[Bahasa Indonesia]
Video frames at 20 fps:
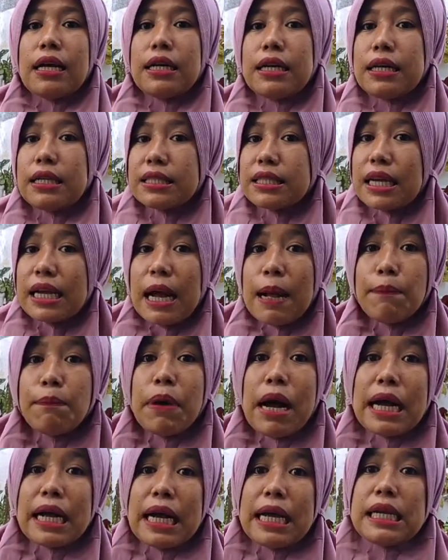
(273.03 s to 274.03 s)
e, sekam
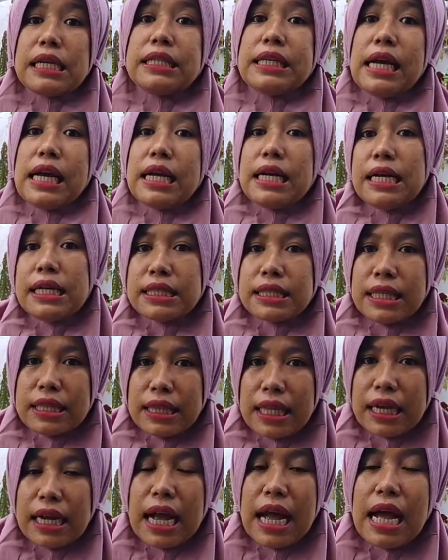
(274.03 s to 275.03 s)
bakarnya
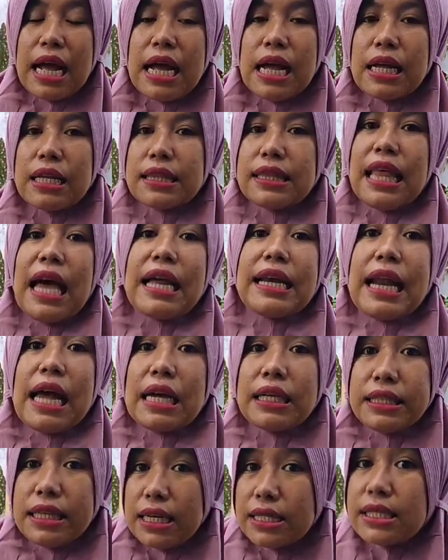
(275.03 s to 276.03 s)
setengah
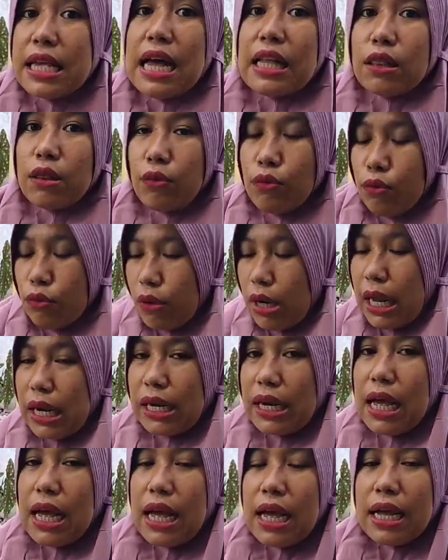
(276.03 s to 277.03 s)
tanahnya satu
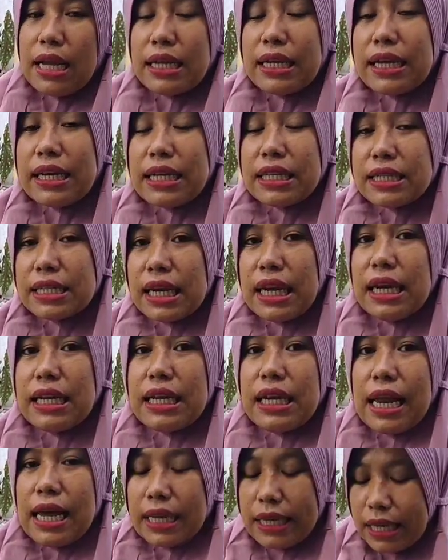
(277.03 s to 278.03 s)
karena ingat
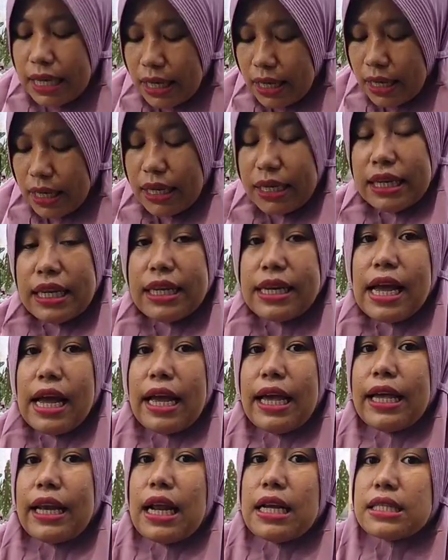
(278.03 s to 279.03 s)
sekali lagi ini
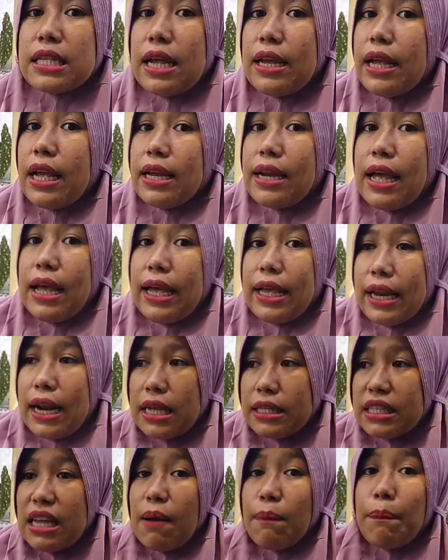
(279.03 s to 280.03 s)
daerah saya
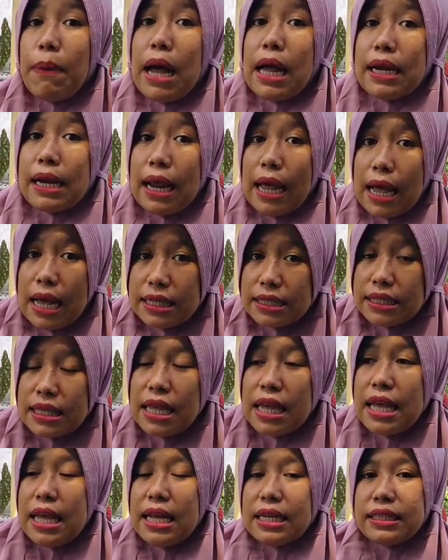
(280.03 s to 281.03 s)
daerahnya panas
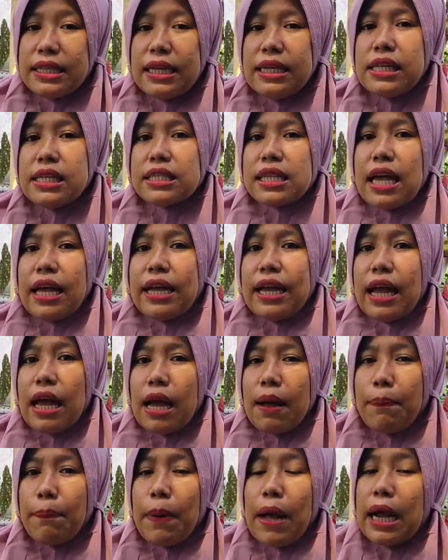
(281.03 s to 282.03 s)
jadi saya
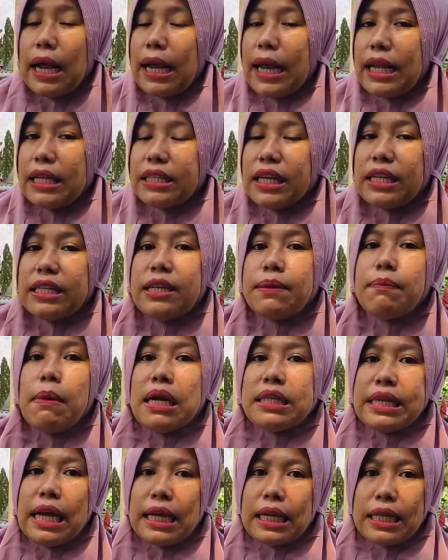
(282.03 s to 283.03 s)
pakainya
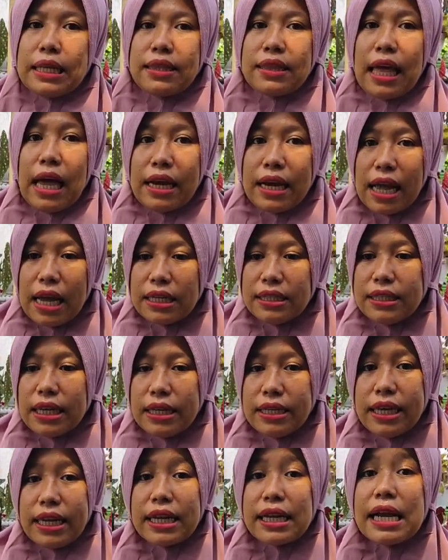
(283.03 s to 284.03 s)
dibanyakin tanah
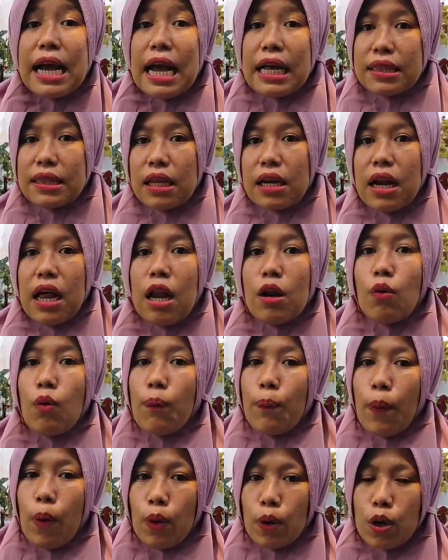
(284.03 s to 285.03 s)
jadi nggak terlalu
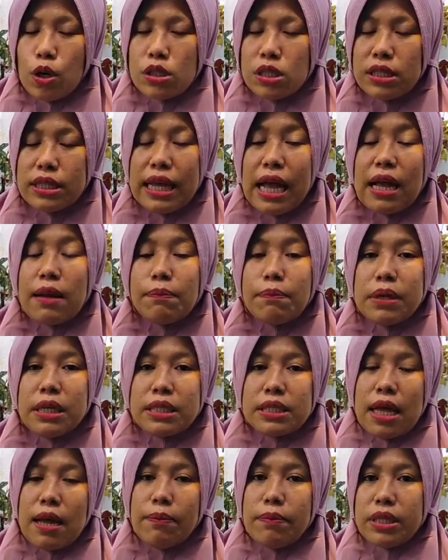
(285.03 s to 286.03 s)
poros yang
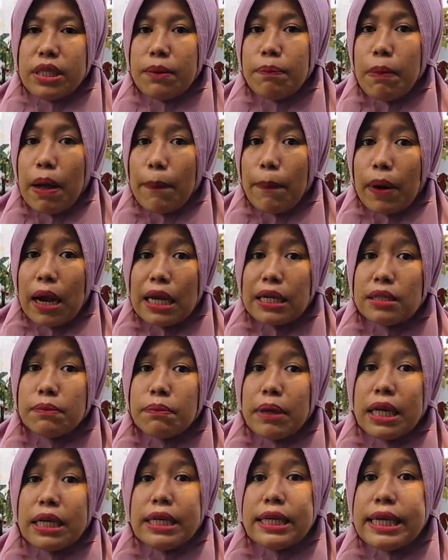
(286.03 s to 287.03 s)
bisa menyebabkan
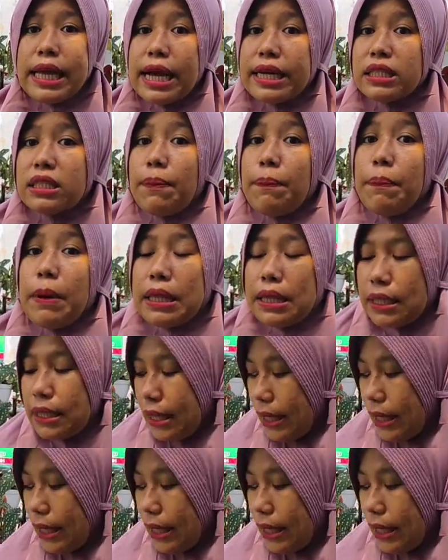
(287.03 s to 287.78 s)
media cepat